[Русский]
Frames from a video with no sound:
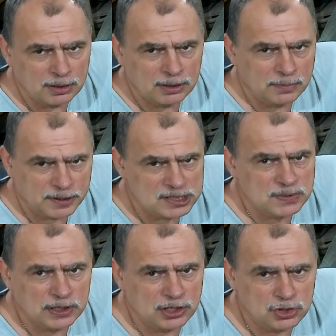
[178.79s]
э,
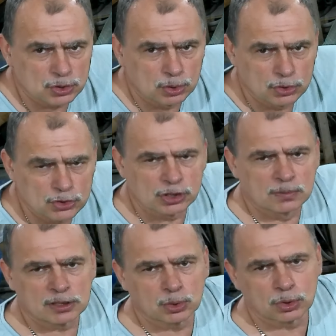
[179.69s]
производящей лодочные
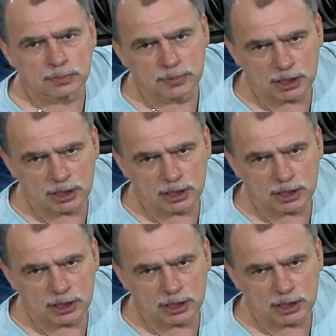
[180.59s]
моторы,